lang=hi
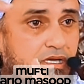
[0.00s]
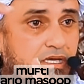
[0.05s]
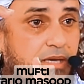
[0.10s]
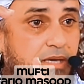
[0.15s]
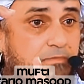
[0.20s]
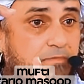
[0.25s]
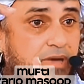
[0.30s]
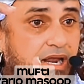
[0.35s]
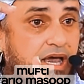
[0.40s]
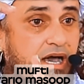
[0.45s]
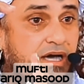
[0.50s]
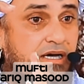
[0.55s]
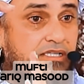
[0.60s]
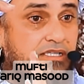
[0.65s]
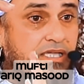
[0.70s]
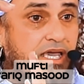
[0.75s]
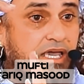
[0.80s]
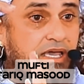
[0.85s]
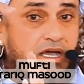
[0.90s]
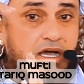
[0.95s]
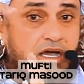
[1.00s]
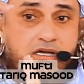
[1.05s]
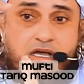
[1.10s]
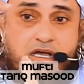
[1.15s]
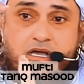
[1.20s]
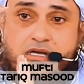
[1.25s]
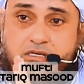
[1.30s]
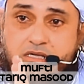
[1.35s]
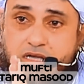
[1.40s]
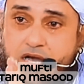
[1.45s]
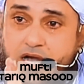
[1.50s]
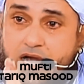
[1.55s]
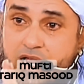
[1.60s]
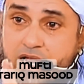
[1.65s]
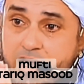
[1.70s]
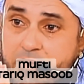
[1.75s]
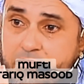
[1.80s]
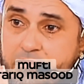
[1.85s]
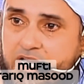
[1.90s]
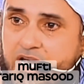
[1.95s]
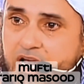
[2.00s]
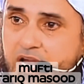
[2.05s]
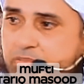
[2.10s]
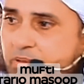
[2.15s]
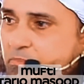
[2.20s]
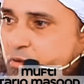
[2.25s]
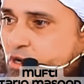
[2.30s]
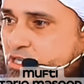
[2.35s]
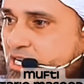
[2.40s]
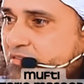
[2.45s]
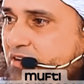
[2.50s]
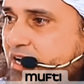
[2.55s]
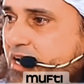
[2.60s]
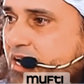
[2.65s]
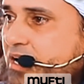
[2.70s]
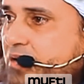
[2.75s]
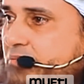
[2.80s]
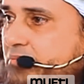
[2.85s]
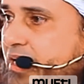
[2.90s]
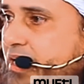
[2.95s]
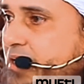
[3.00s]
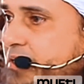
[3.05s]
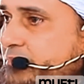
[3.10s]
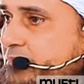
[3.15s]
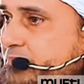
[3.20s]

ये बलागत के आला मैार पे पहुंचा हुआ कलाम है